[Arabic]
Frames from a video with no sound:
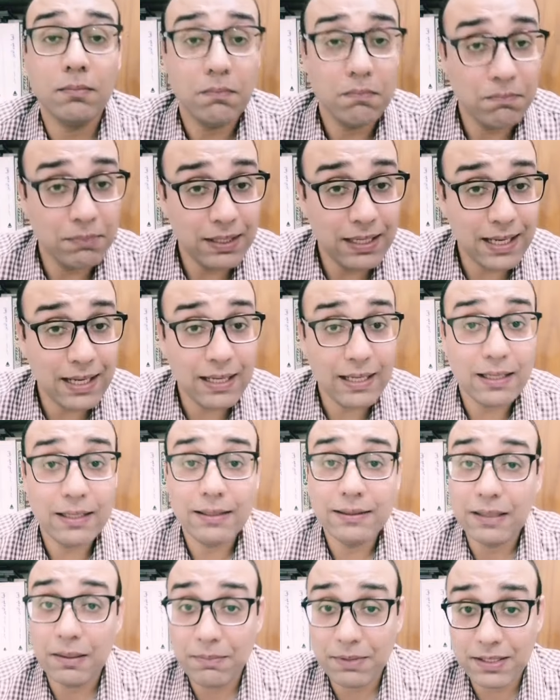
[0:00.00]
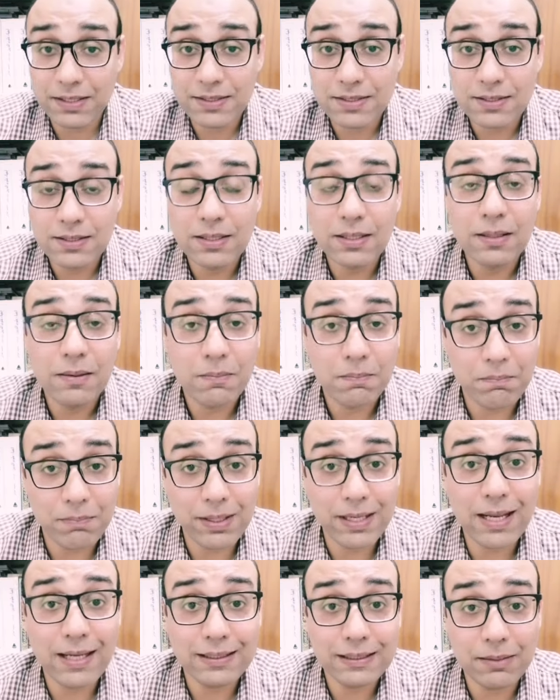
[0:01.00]
بلا تمييز
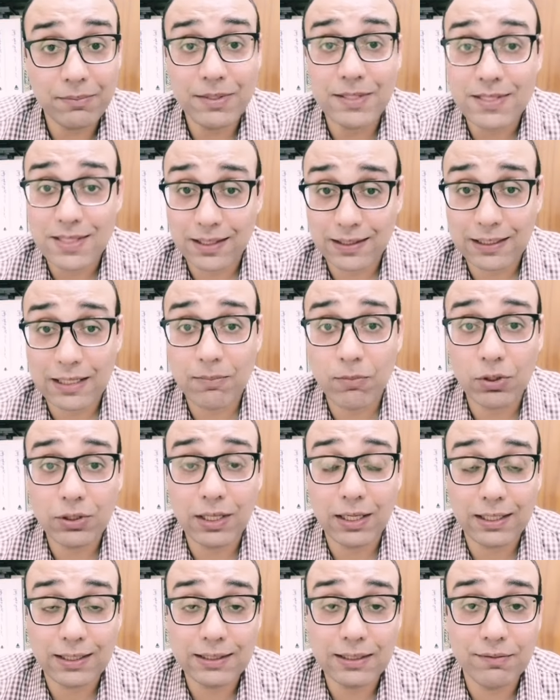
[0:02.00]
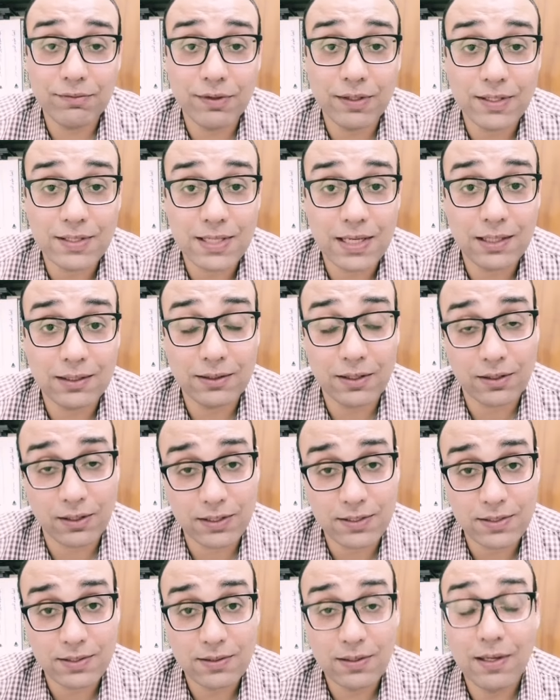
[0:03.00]
بلا تمييز كانت كلمه واضحه جدا في رساله
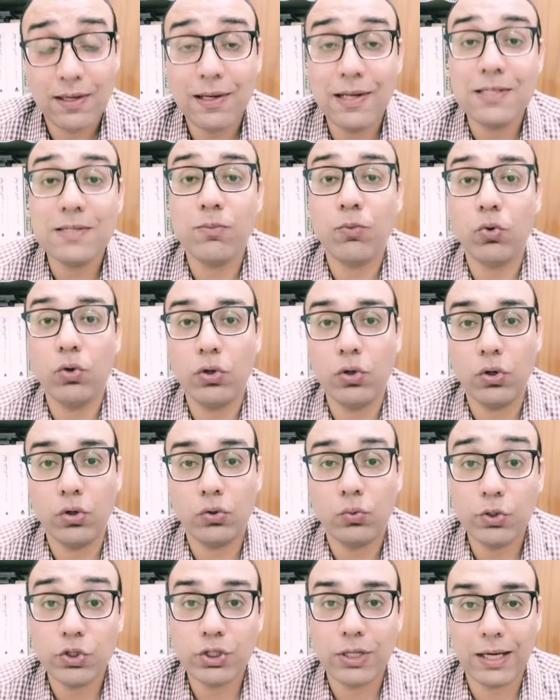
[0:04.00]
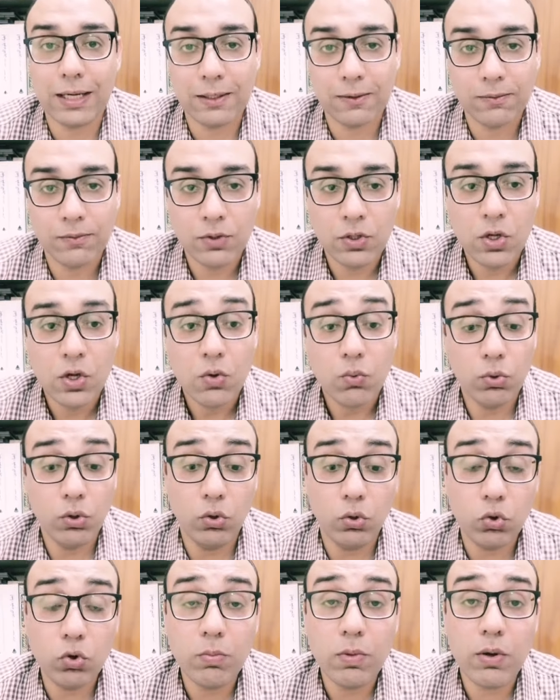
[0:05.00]
الرئيس لازم كل يقعد ويشتغل
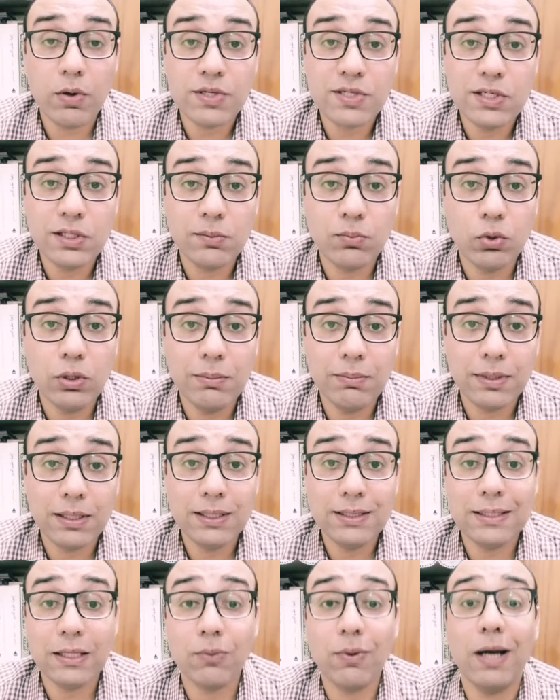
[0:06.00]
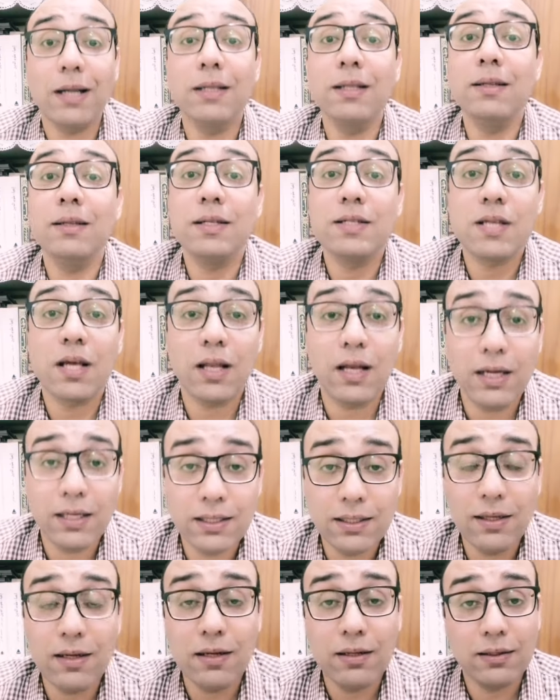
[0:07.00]
والحكومه وسيط مهم جدا وهتدي
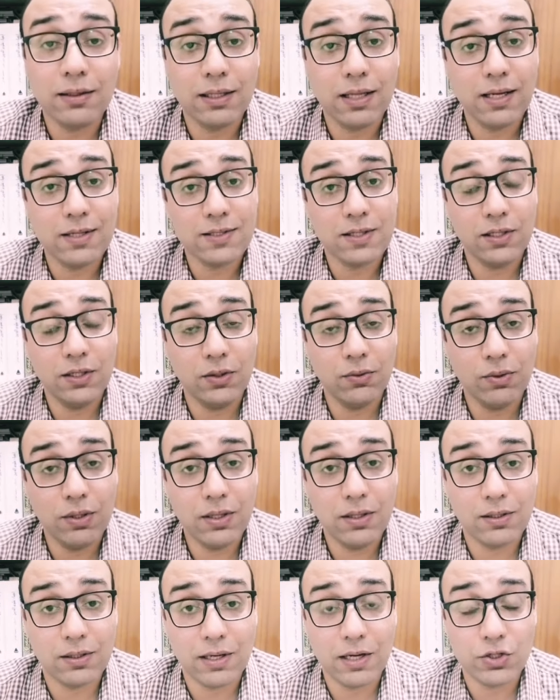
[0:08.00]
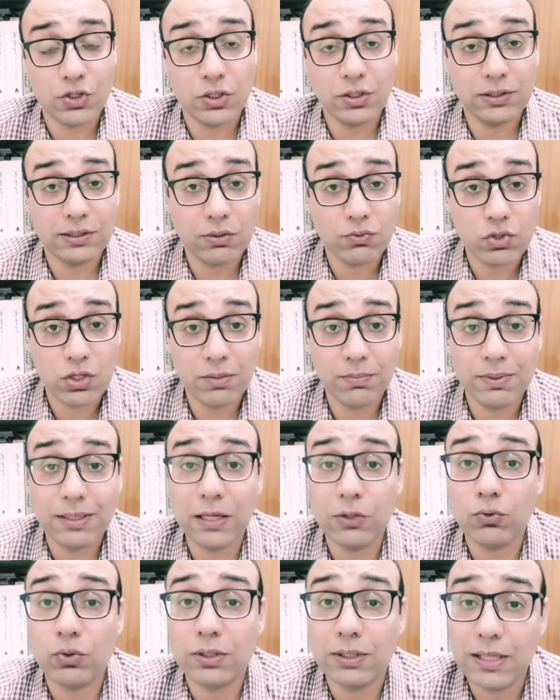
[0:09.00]
صلاحيات لهذا الحوار عشان التوصيات
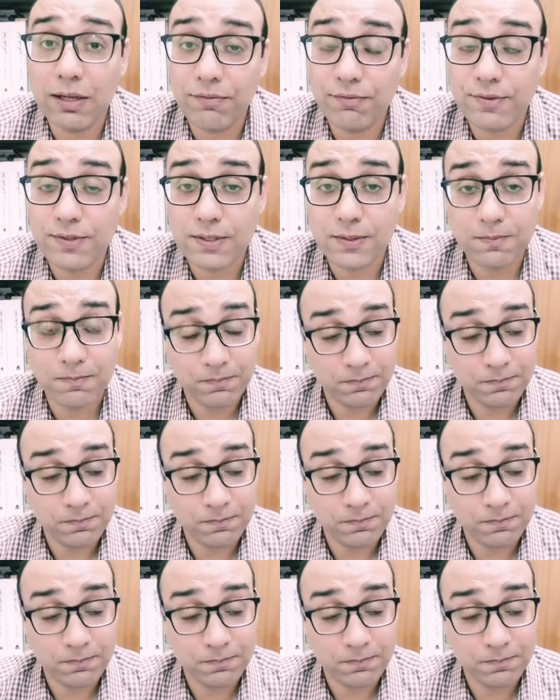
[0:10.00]
بتاعته تتنفذ